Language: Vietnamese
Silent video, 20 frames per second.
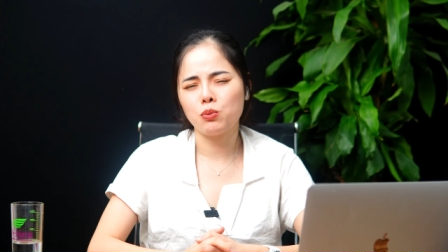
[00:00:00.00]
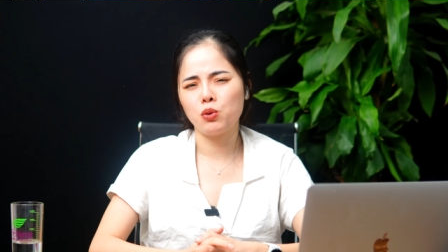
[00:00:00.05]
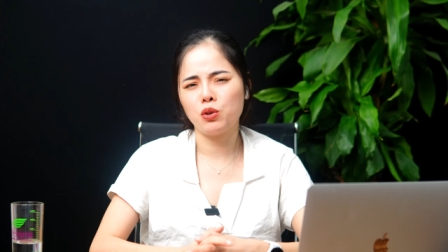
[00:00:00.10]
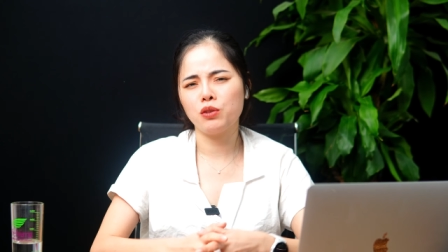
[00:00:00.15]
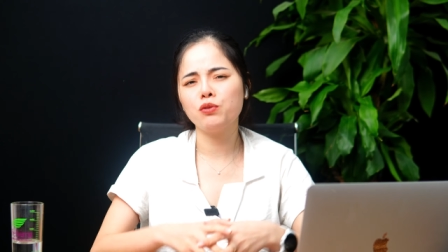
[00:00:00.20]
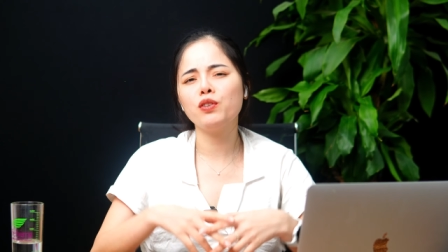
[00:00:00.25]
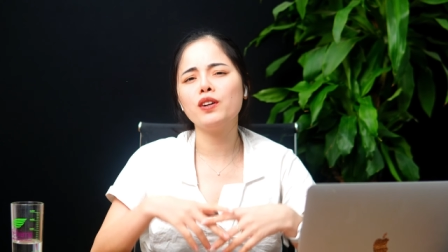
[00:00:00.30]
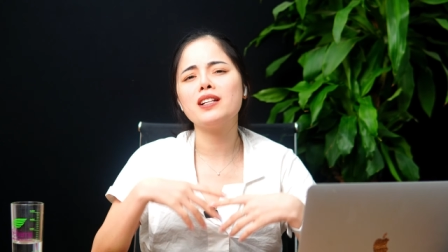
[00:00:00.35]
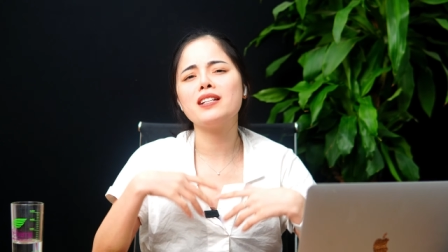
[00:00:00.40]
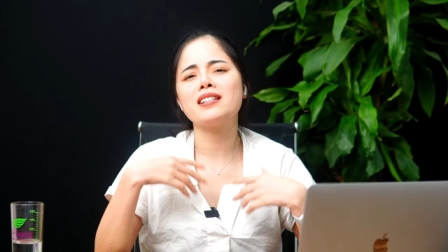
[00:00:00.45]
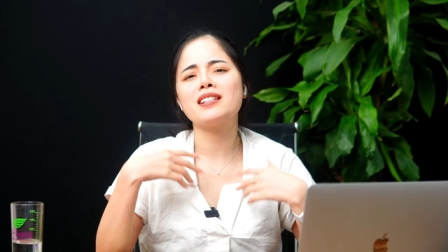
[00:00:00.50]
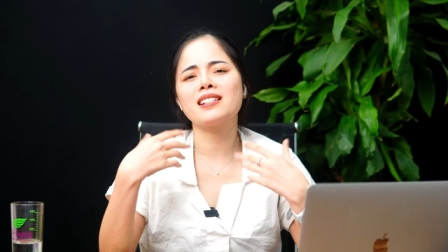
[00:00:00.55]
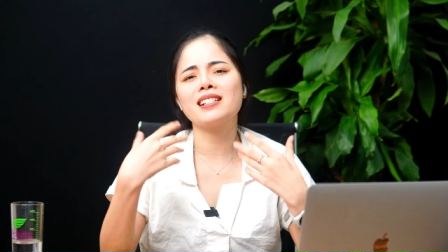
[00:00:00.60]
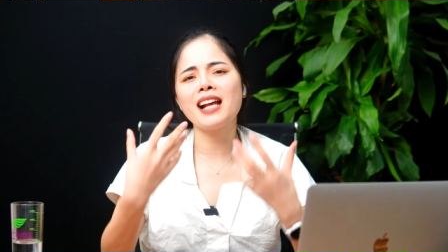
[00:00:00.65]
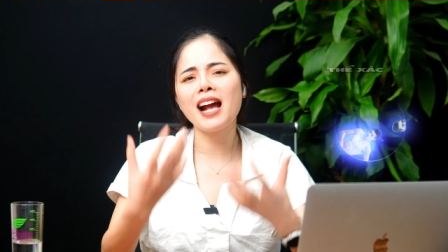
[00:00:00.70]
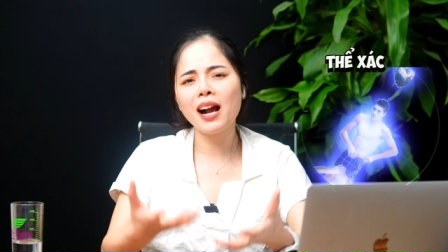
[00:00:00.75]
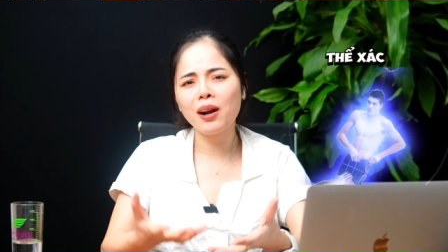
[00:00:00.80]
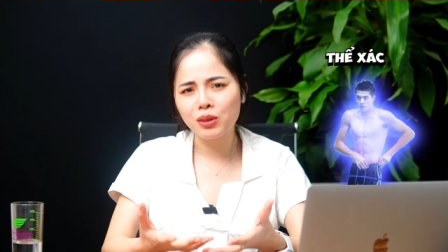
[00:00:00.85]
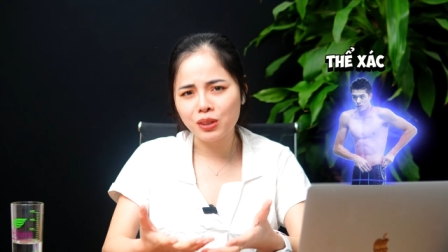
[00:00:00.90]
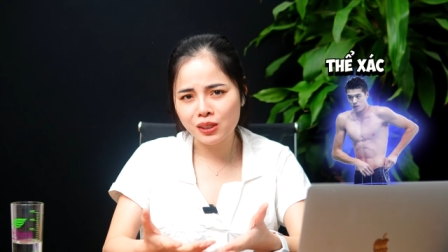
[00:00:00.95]
muốn phần
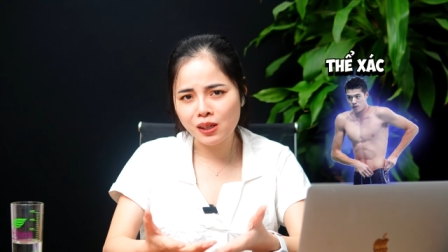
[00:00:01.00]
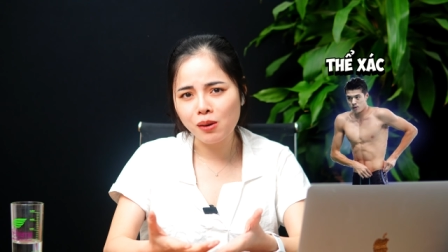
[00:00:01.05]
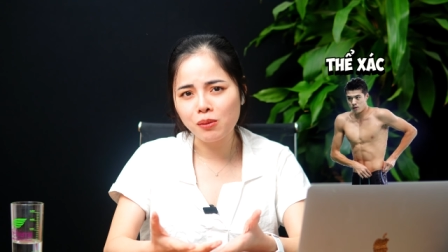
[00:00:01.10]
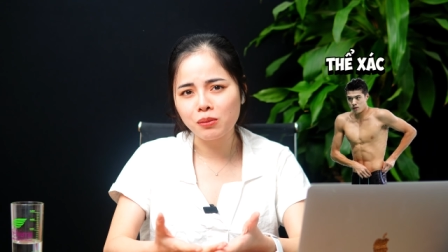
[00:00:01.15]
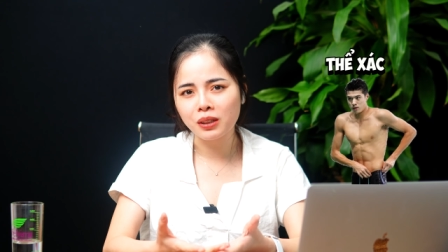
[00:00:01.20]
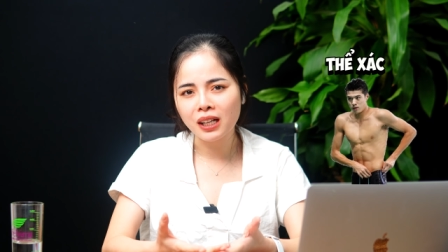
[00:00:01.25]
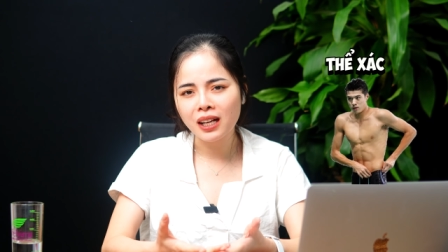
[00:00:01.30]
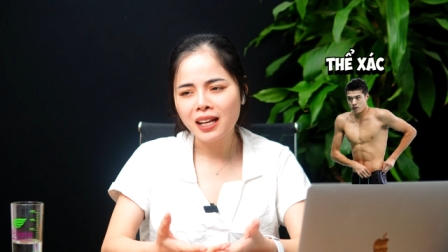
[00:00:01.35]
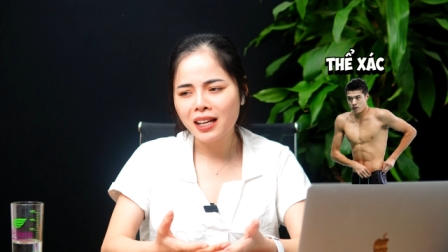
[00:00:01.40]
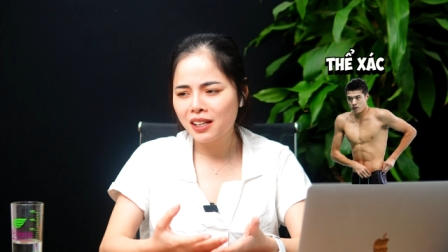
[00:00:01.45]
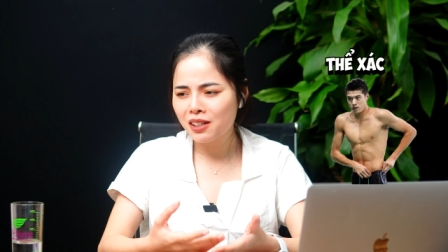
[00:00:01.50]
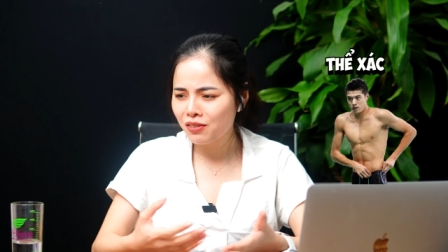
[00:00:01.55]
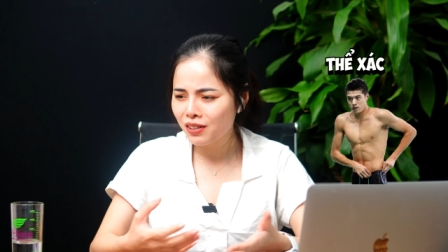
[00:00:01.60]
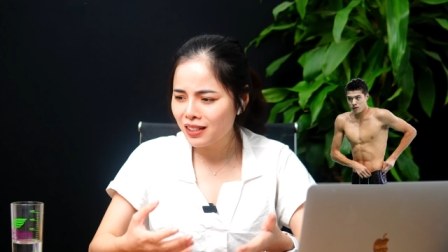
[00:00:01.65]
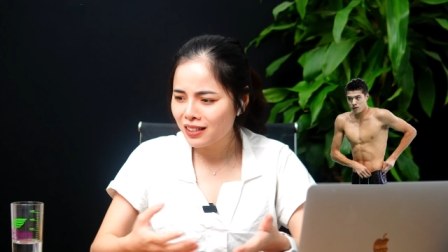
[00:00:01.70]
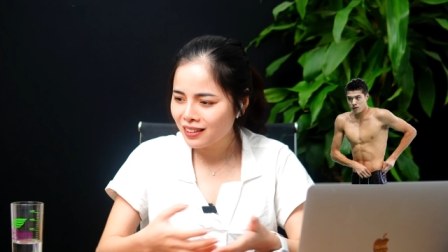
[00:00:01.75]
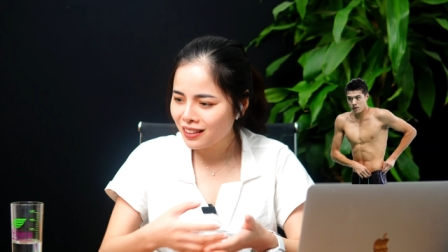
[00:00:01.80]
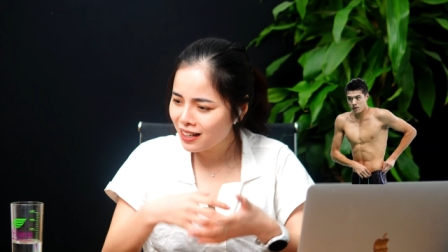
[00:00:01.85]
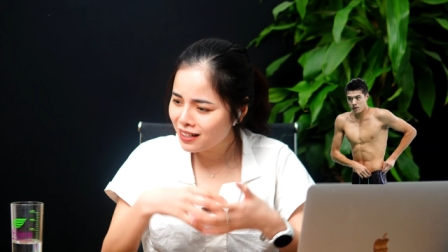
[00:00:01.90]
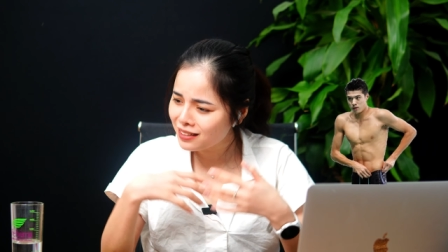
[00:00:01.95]
xác của chồng, cái
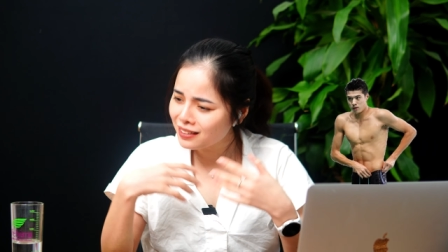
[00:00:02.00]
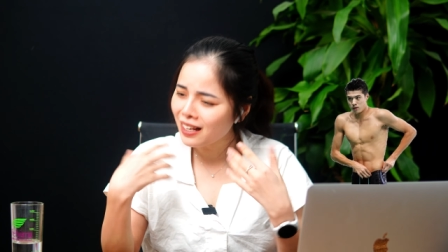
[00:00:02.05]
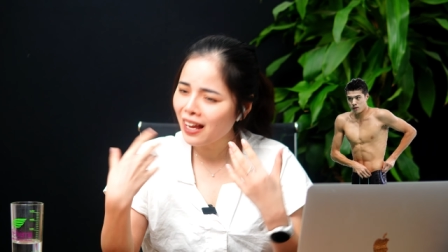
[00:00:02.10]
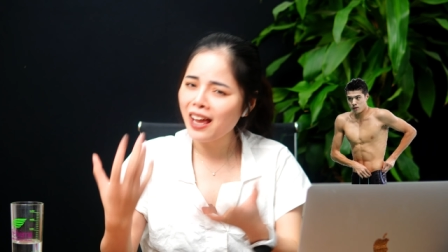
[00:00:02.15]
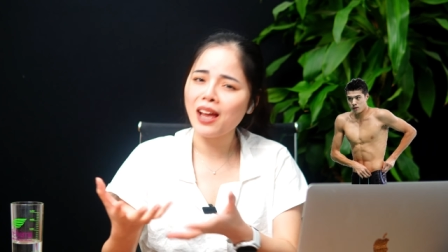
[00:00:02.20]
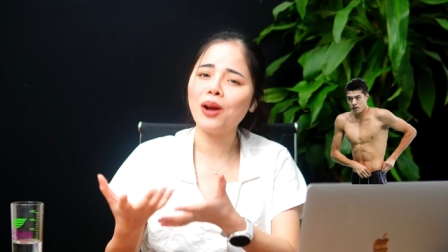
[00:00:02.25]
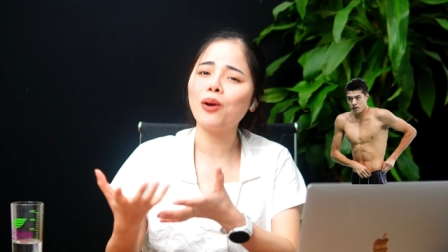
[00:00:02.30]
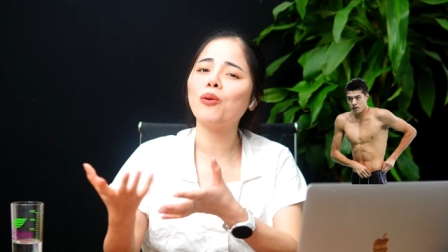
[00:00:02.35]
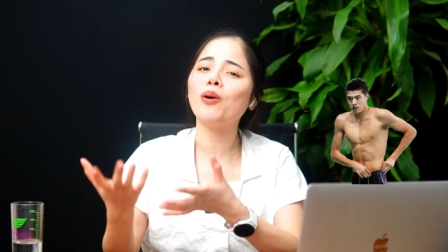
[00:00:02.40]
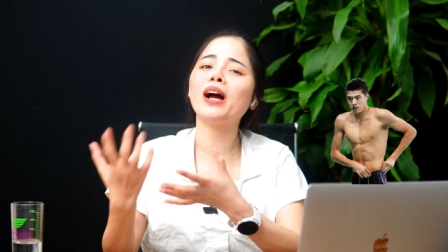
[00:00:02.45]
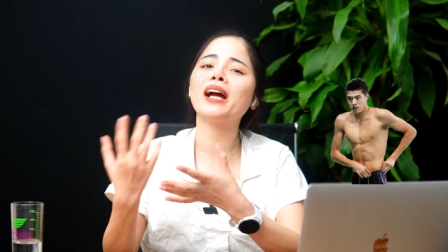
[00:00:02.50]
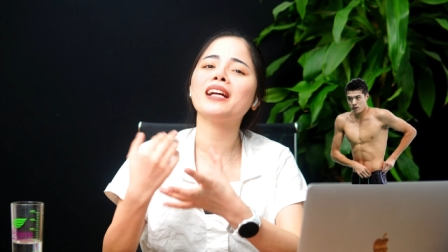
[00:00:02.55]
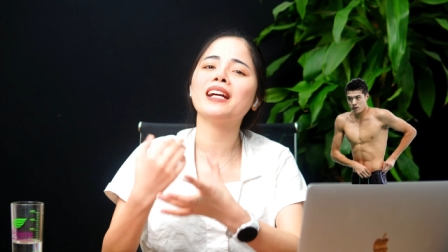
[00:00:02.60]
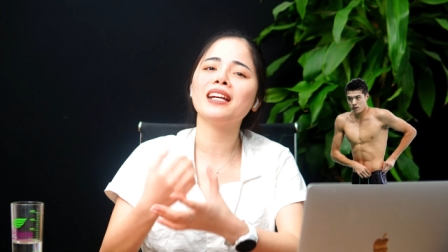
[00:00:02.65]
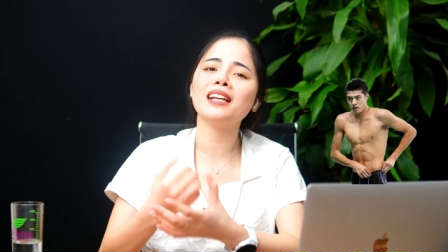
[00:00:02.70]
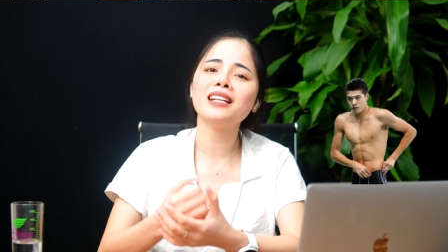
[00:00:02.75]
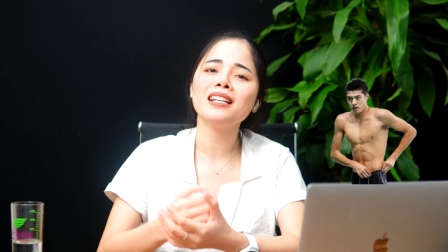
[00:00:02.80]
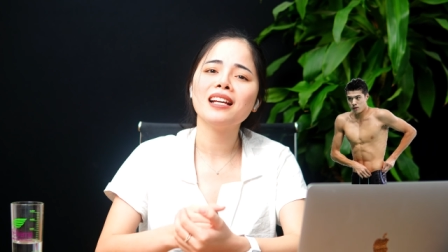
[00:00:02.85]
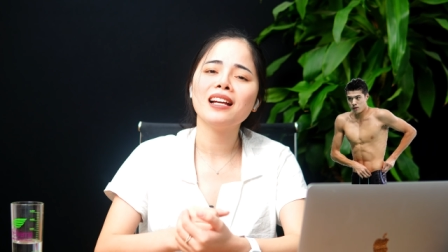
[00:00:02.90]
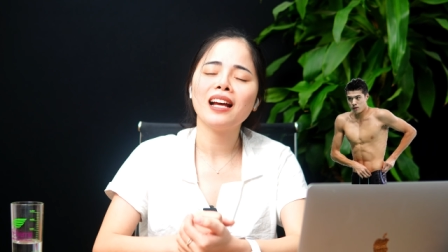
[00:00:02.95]
phần thân thể của anh
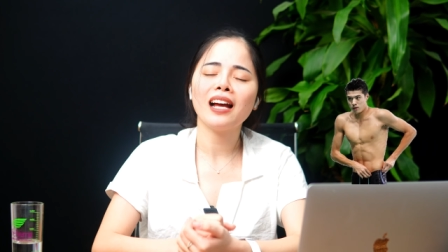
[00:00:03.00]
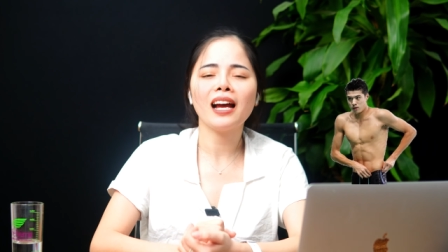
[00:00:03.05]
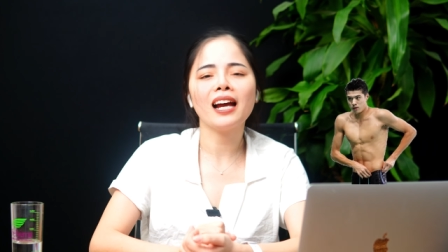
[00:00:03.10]
ấy,